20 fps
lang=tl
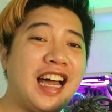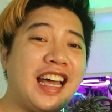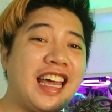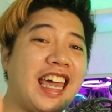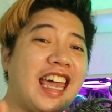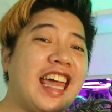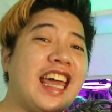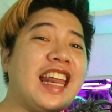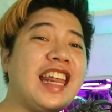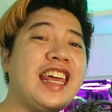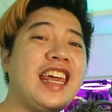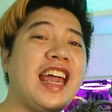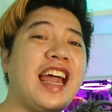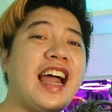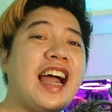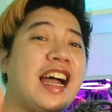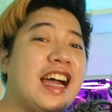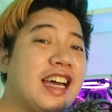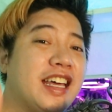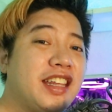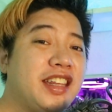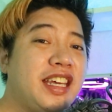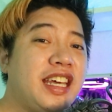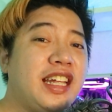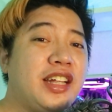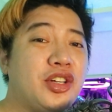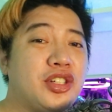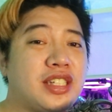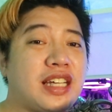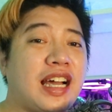ang area
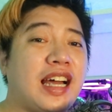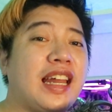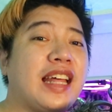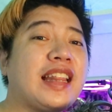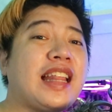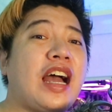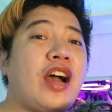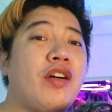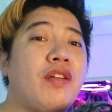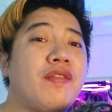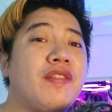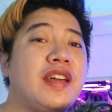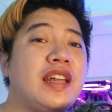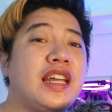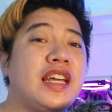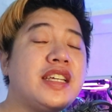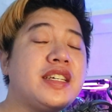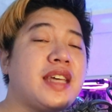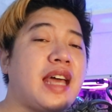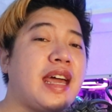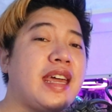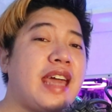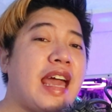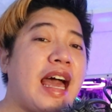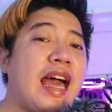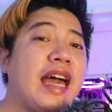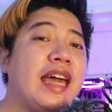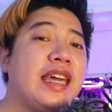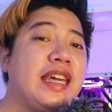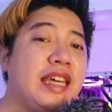dito sa Kalatao Village,
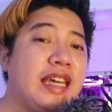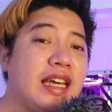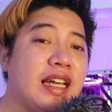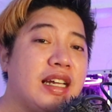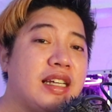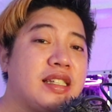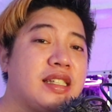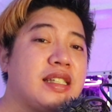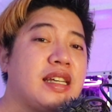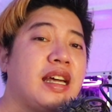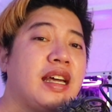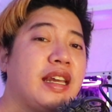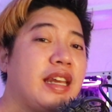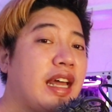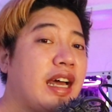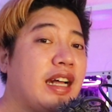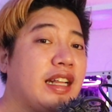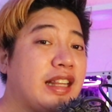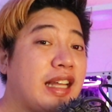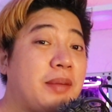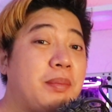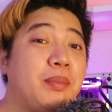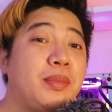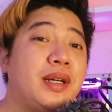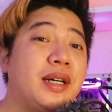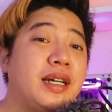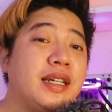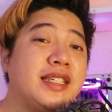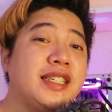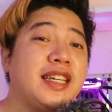Hayay Hills, ng
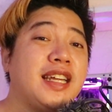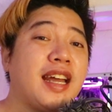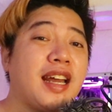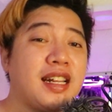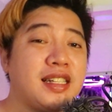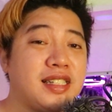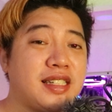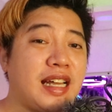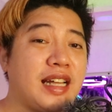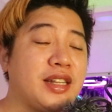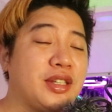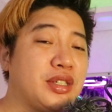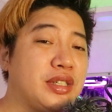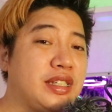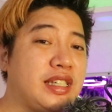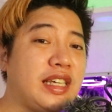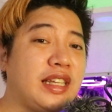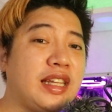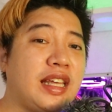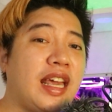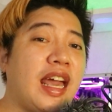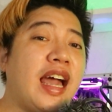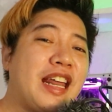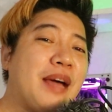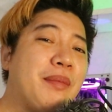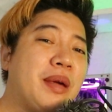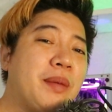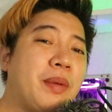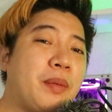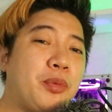Tumblr General Santos City.
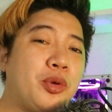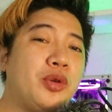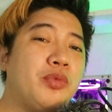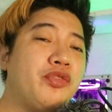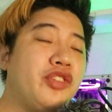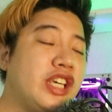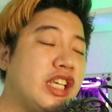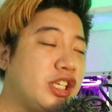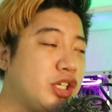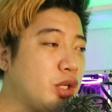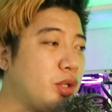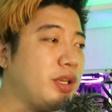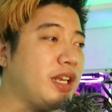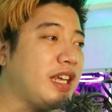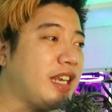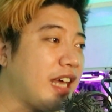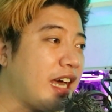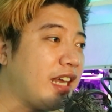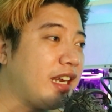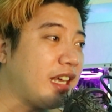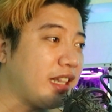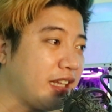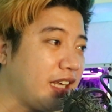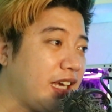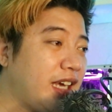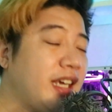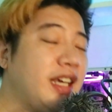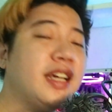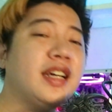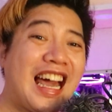Marami pa pong video na
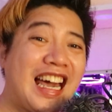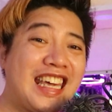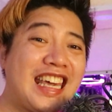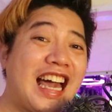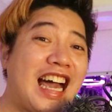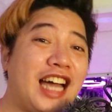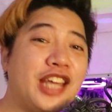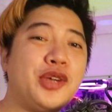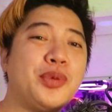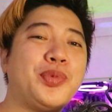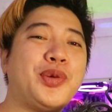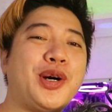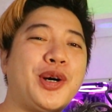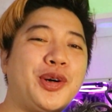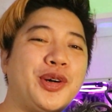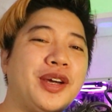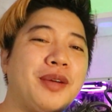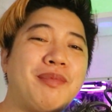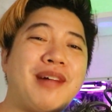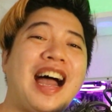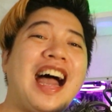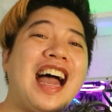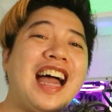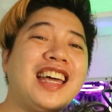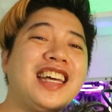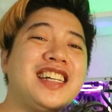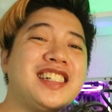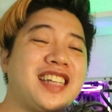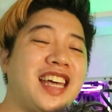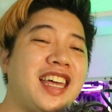dadating. Hayaan nyo po akong
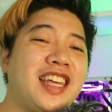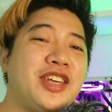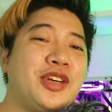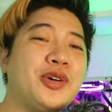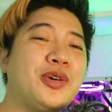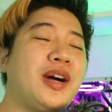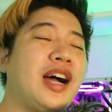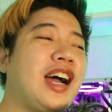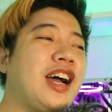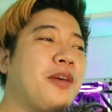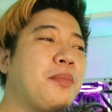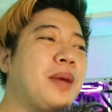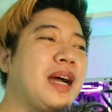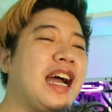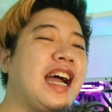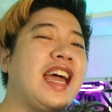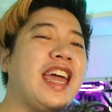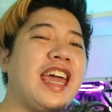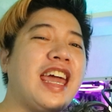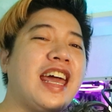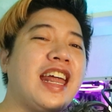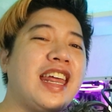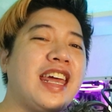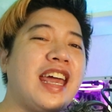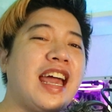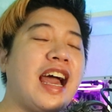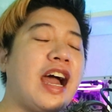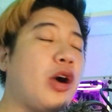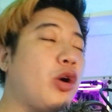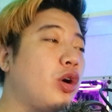ibahagi sa inyo ang mga
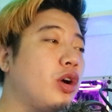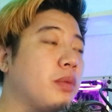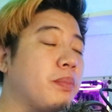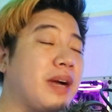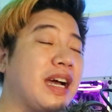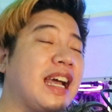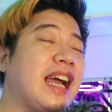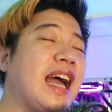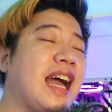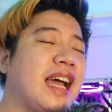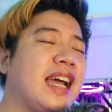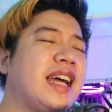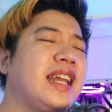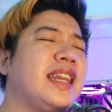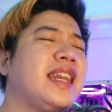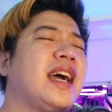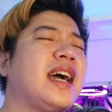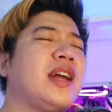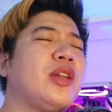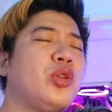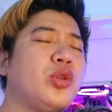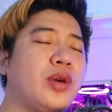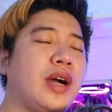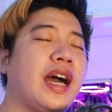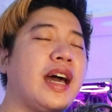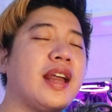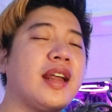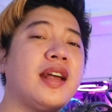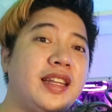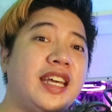area or magagandang
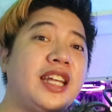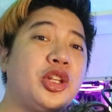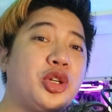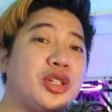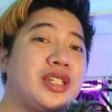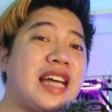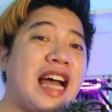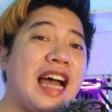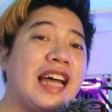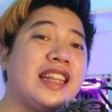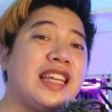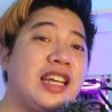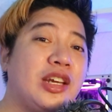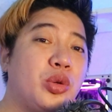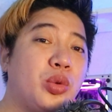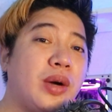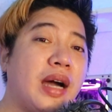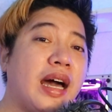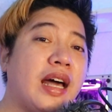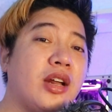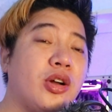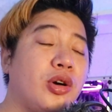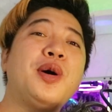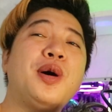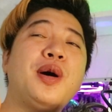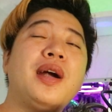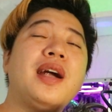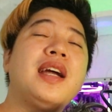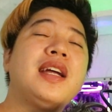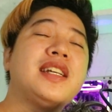lugar dito sa ating lugar
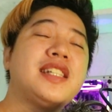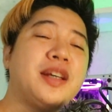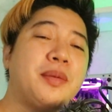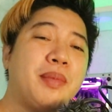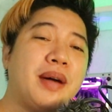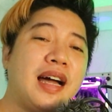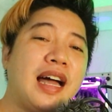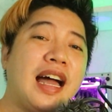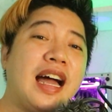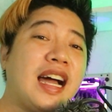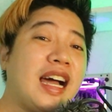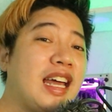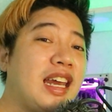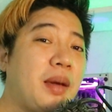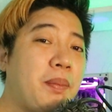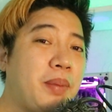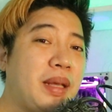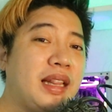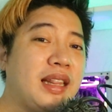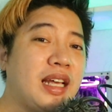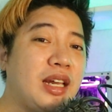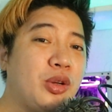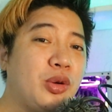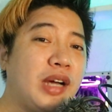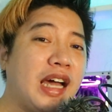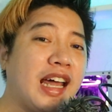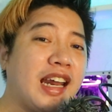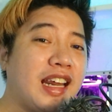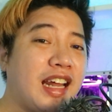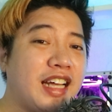or sa mga kalapit na
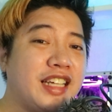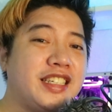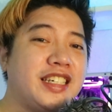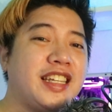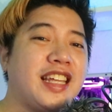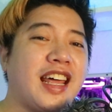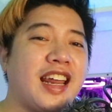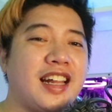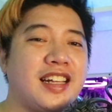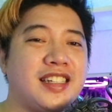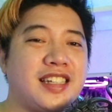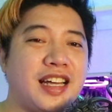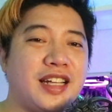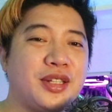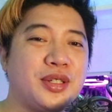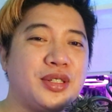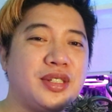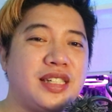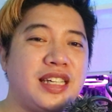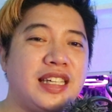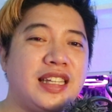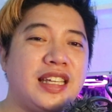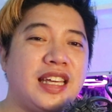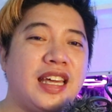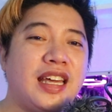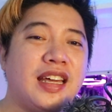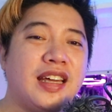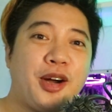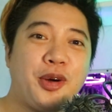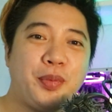lugar ng General Santos
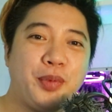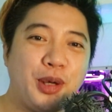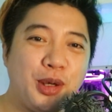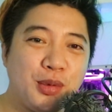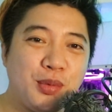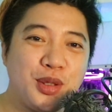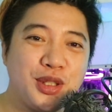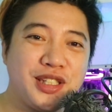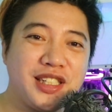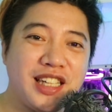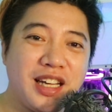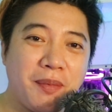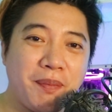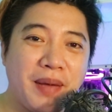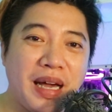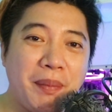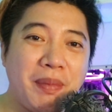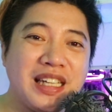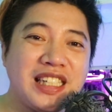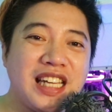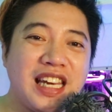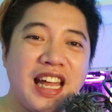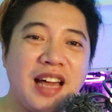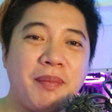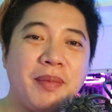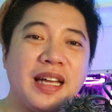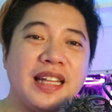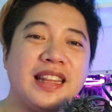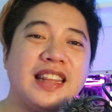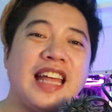City. Ako po lubos na
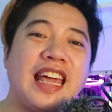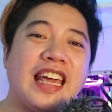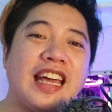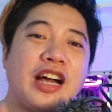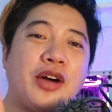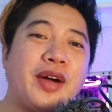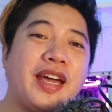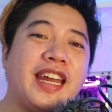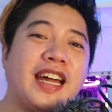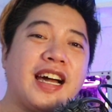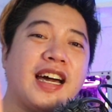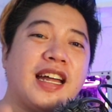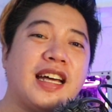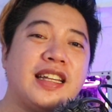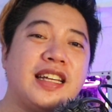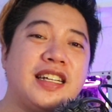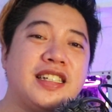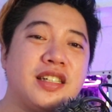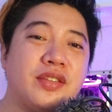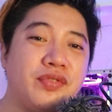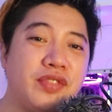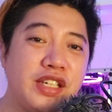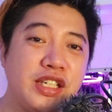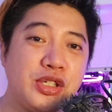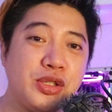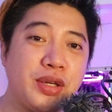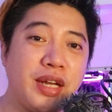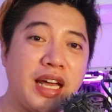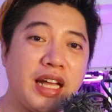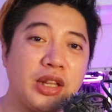nagpapasalamat na ikaw ay nakarating sa
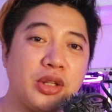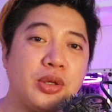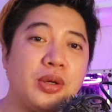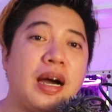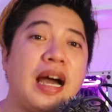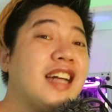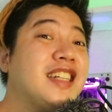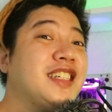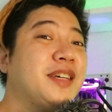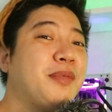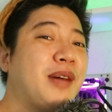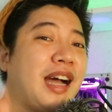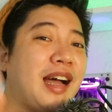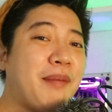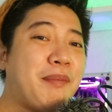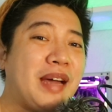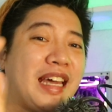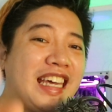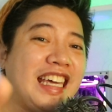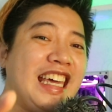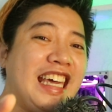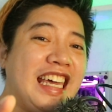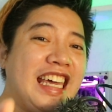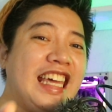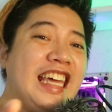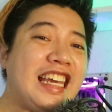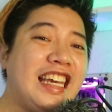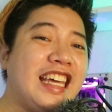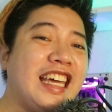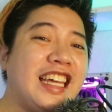video na ito at sa mga
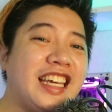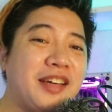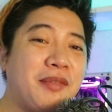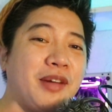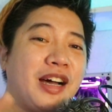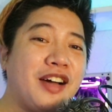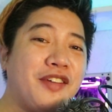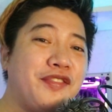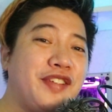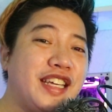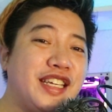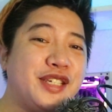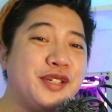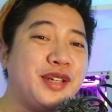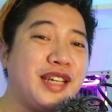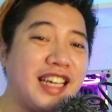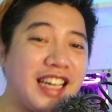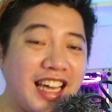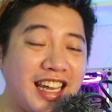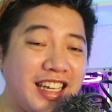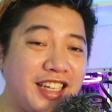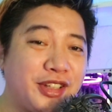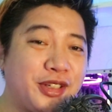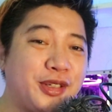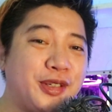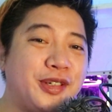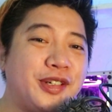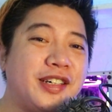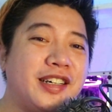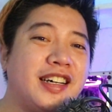mahihilig na mga video na
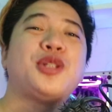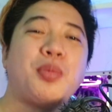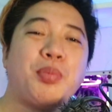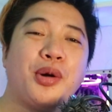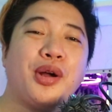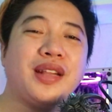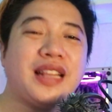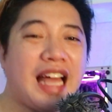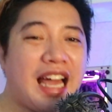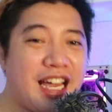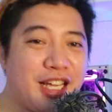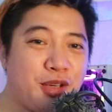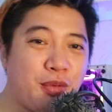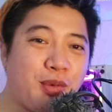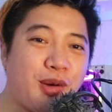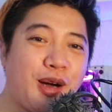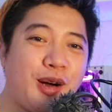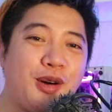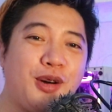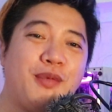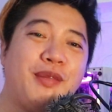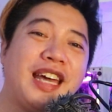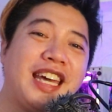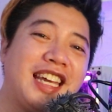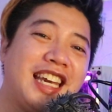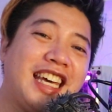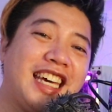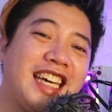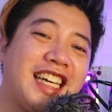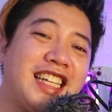ganito, suportahan nyo po ako by
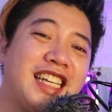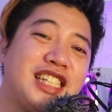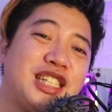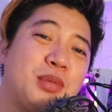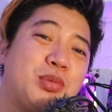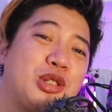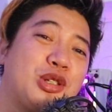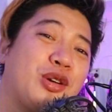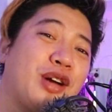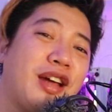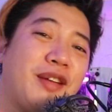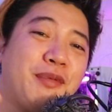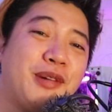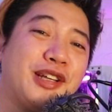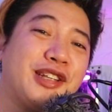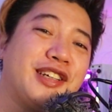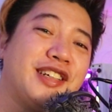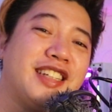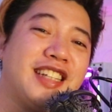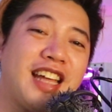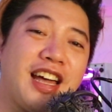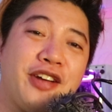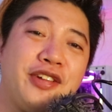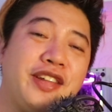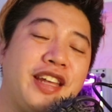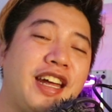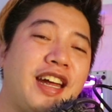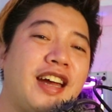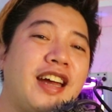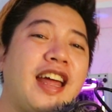clicking the subscribe button
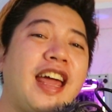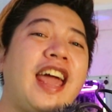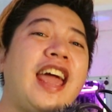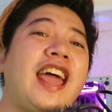down there